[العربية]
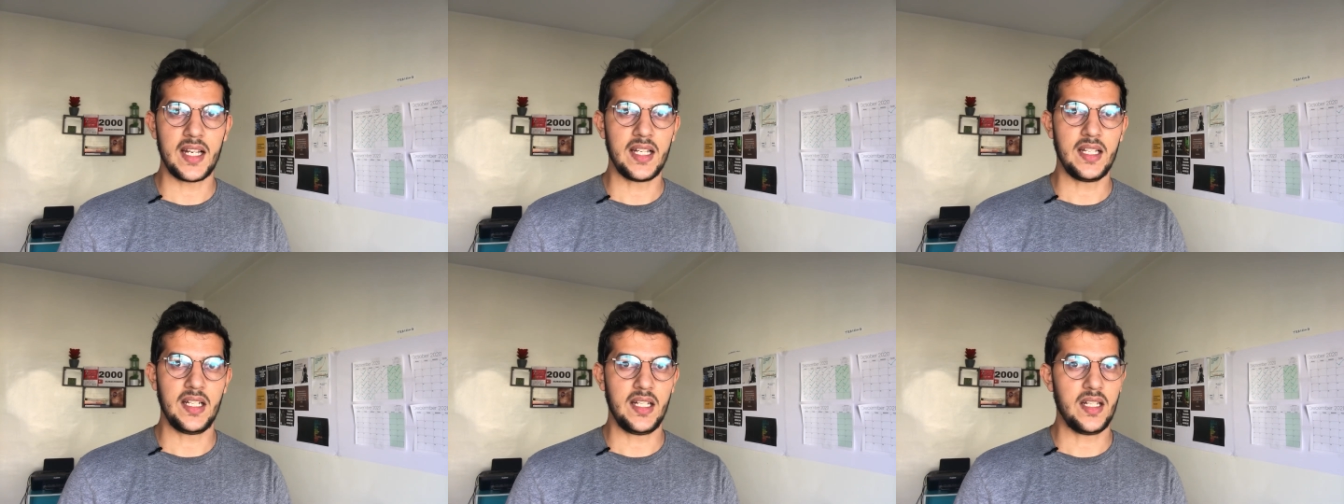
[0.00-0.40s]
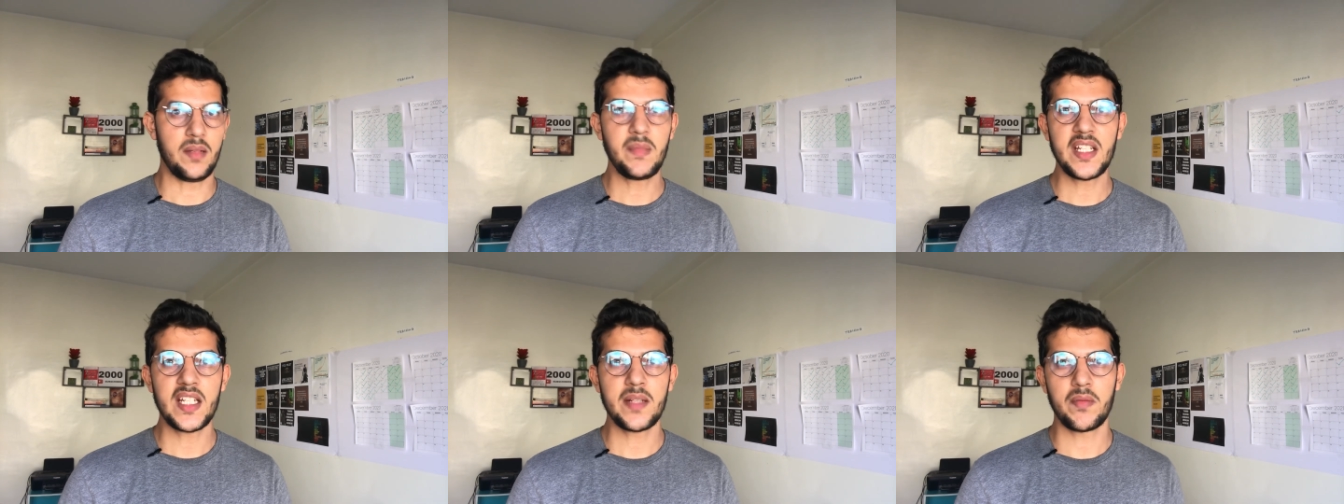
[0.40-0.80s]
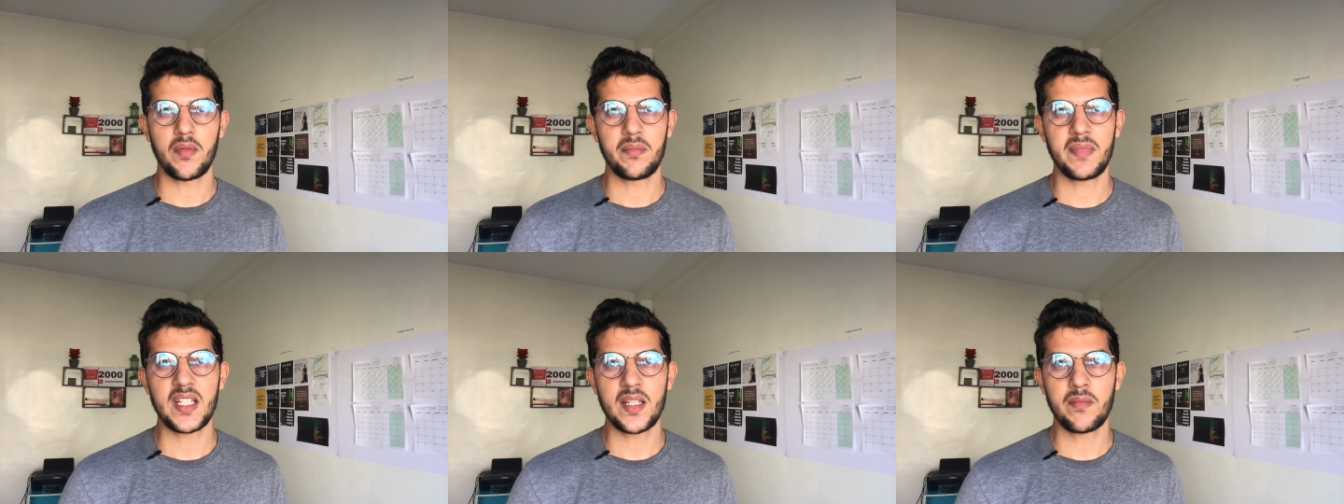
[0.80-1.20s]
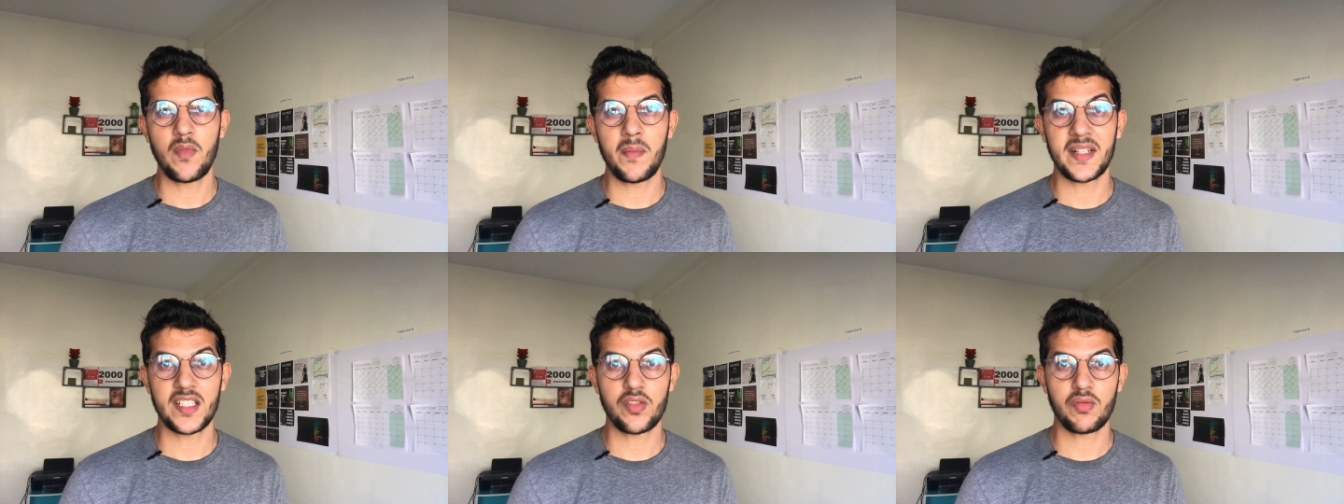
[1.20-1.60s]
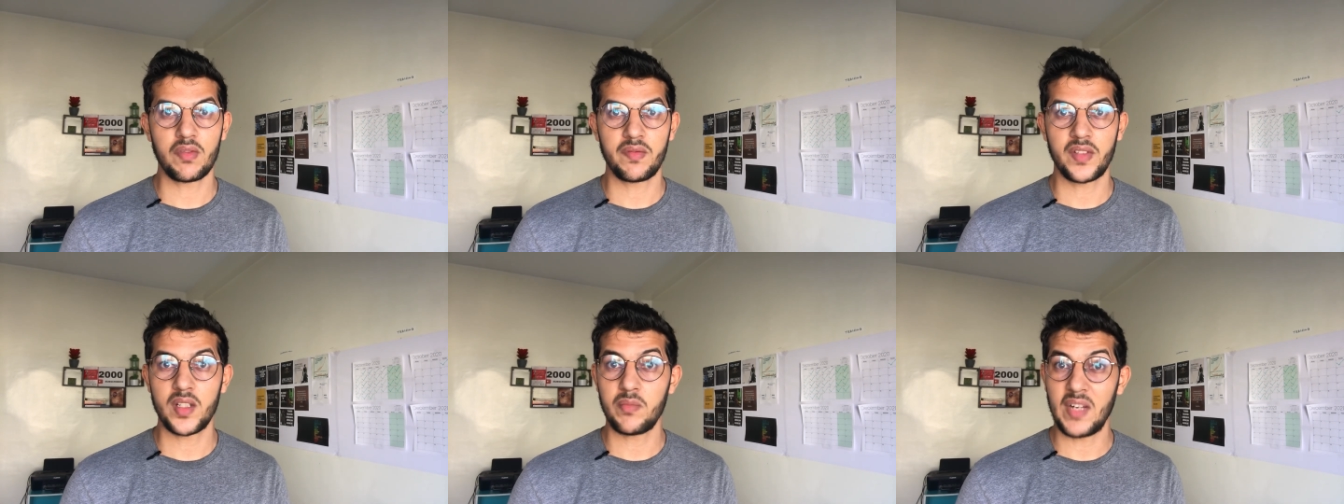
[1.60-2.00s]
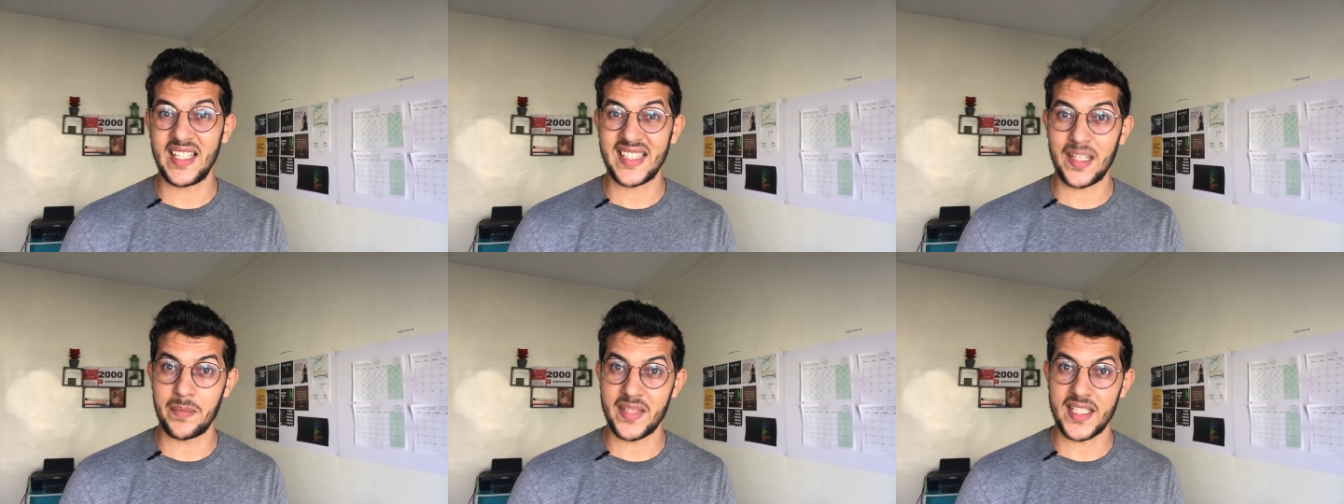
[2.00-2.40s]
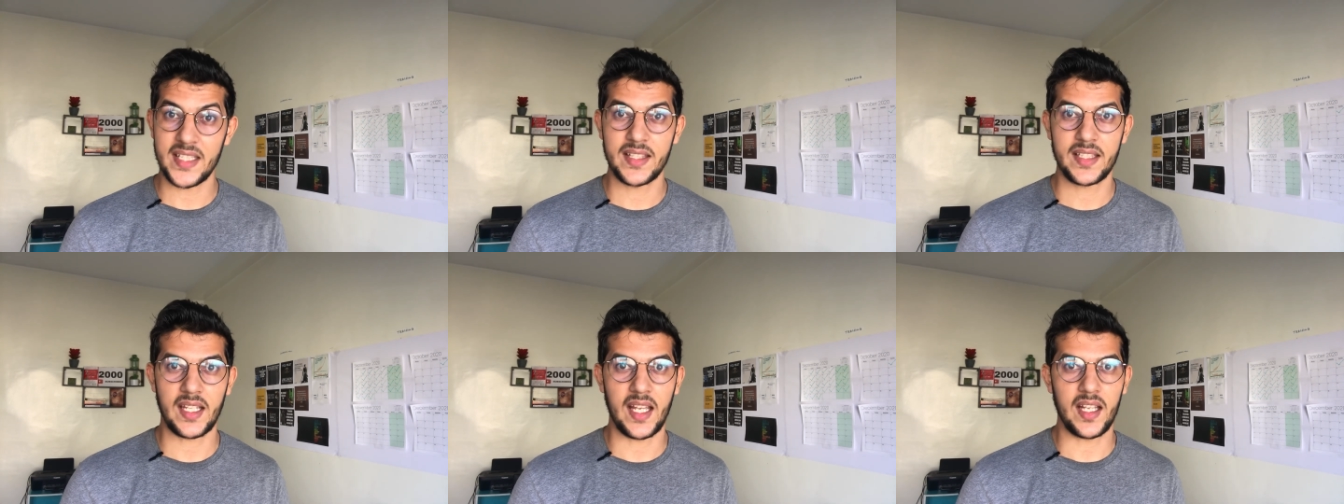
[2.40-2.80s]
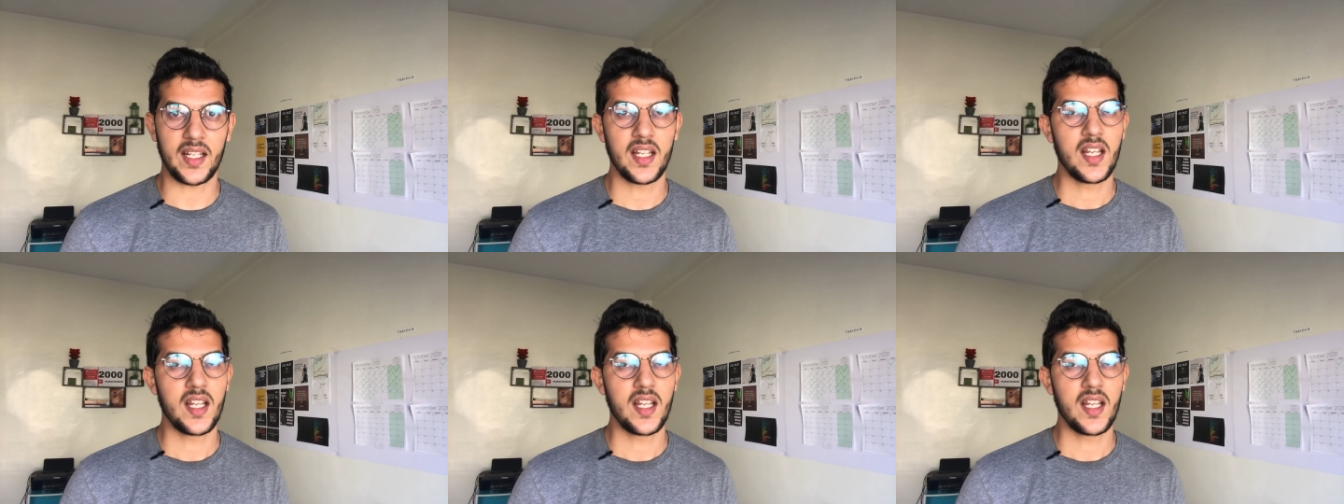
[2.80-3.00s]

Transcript: المينيموم مينيموم غادي تكون فيهم واحد 5 دقائق